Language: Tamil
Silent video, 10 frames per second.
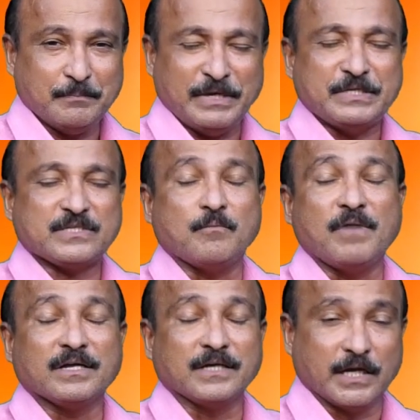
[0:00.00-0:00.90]
மெய்
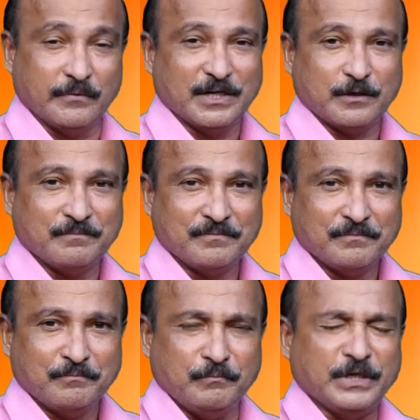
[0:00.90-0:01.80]
சமாதானம் வேண்டும்
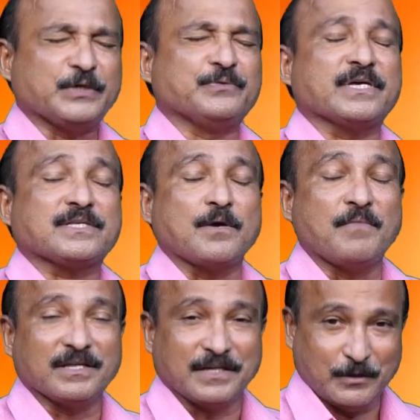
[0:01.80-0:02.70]
மிகுந்த
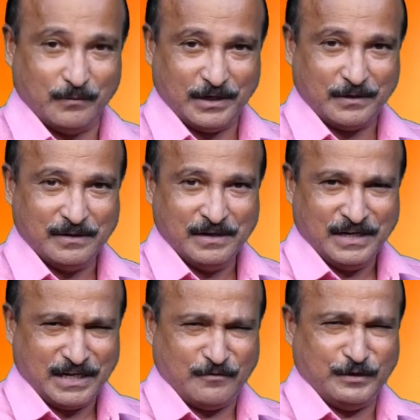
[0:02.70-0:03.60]
சமாதானம் வேணும்
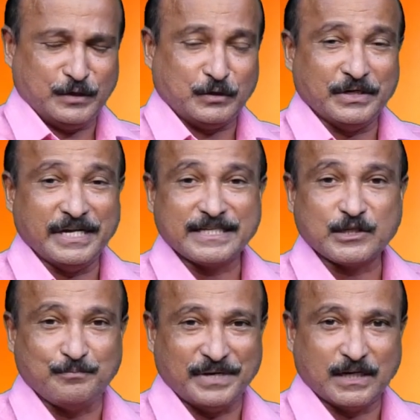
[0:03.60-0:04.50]
நான் விதத்தை
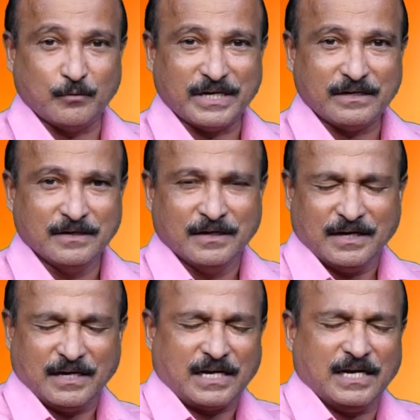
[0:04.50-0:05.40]
நேசிப்பாண்டு வரேன்
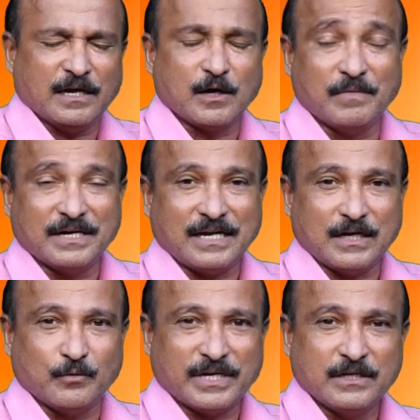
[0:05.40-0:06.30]
நான் கலங்க
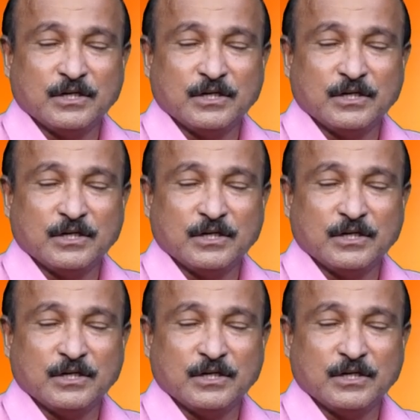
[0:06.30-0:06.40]
மாட்டாண்டு